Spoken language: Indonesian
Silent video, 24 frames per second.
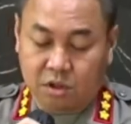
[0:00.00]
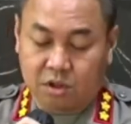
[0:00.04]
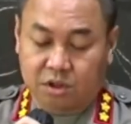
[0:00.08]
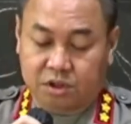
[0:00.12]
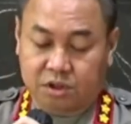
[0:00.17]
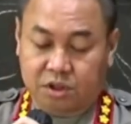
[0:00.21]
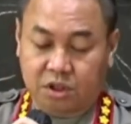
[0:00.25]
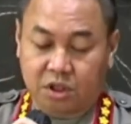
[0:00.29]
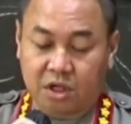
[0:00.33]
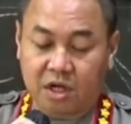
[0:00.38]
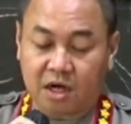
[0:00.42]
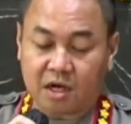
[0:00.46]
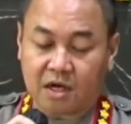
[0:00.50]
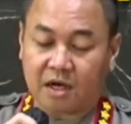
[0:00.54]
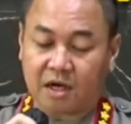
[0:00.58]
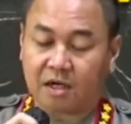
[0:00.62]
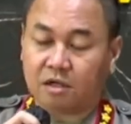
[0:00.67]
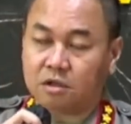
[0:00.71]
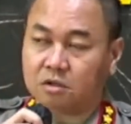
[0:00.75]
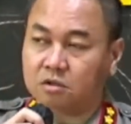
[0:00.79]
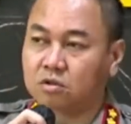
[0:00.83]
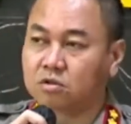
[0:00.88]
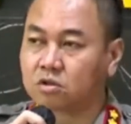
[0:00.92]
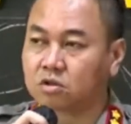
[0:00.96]

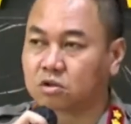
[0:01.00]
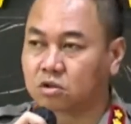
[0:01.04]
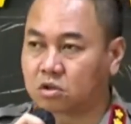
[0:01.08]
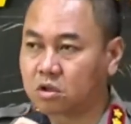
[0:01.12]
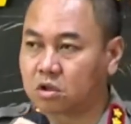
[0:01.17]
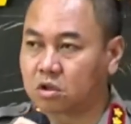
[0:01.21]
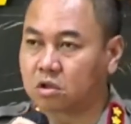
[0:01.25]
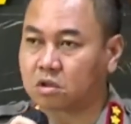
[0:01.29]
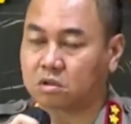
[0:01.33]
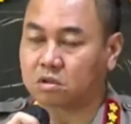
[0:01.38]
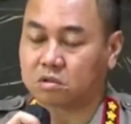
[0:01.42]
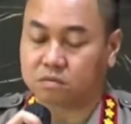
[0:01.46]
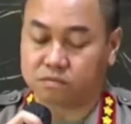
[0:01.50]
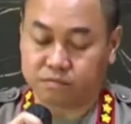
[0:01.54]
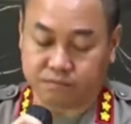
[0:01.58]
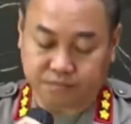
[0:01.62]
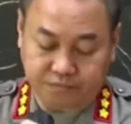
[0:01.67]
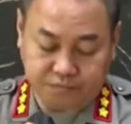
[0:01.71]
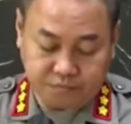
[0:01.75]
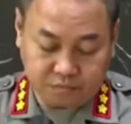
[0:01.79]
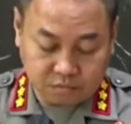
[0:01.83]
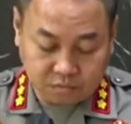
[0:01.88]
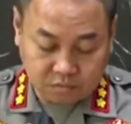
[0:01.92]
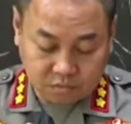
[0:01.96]
Sedangkan untuk
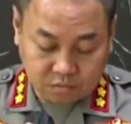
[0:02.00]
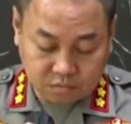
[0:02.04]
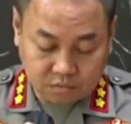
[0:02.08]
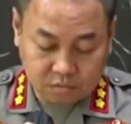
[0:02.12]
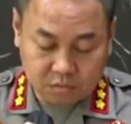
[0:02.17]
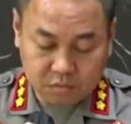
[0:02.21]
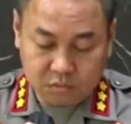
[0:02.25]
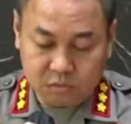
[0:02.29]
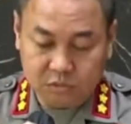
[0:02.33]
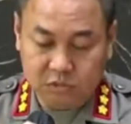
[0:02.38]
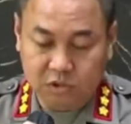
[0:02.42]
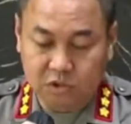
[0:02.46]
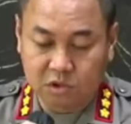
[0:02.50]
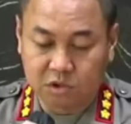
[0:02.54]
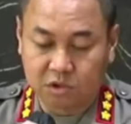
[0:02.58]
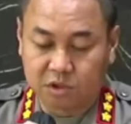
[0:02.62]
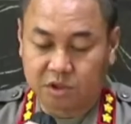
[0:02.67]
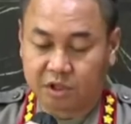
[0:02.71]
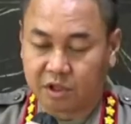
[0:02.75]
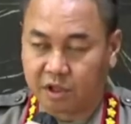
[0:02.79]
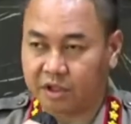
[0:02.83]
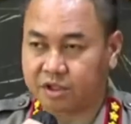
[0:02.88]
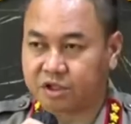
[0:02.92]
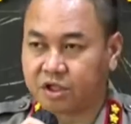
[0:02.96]

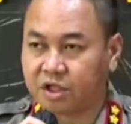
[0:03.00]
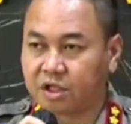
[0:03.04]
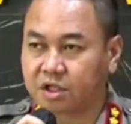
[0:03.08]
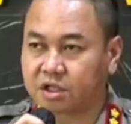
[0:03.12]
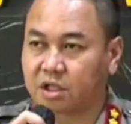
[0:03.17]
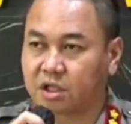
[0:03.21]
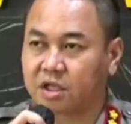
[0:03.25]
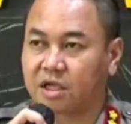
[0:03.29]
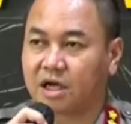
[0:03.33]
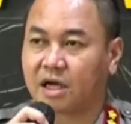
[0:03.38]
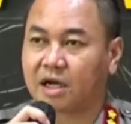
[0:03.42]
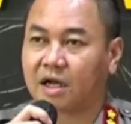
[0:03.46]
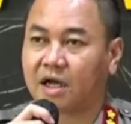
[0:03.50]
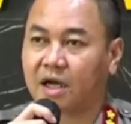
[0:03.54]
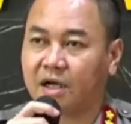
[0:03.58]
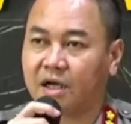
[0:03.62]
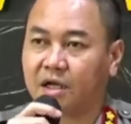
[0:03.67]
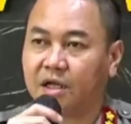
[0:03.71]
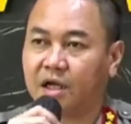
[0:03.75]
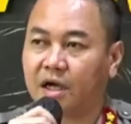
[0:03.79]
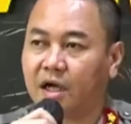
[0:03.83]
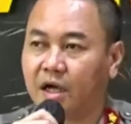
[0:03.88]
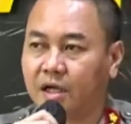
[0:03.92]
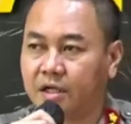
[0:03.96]
jenis-jenis kendaraan
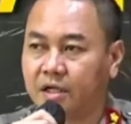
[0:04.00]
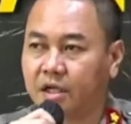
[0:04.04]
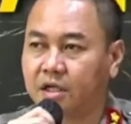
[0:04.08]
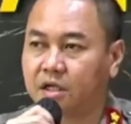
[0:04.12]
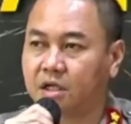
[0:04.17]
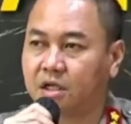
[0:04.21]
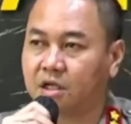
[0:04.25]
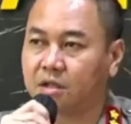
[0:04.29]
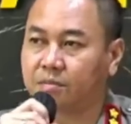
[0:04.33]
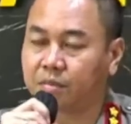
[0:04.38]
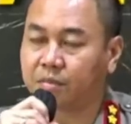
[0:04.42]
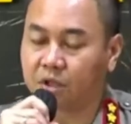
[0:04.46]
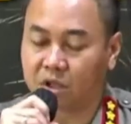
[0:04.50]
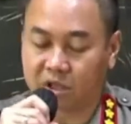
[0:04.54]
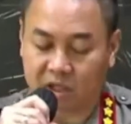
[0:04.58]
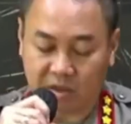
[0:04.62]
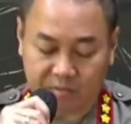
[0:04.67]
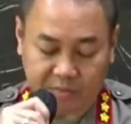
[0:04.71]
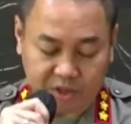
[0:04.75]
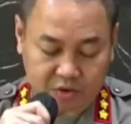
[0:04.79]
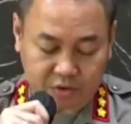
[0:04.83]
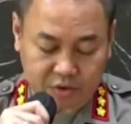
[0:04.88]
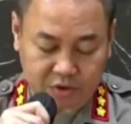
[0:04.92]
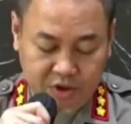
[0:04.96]
yang ada di Polda
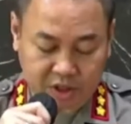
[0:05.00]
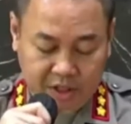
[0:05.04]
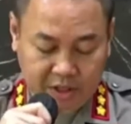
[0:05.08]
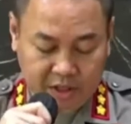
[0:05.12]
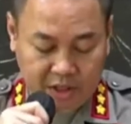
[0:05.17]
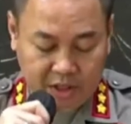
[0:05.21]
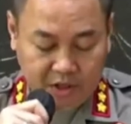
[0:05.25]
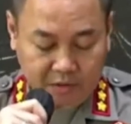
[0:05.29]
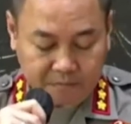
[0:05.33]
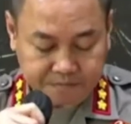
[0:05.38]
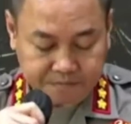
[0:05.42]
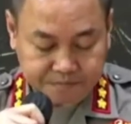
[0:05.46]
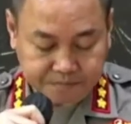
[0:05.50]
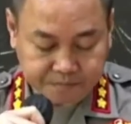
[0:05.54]
Metro Jaya,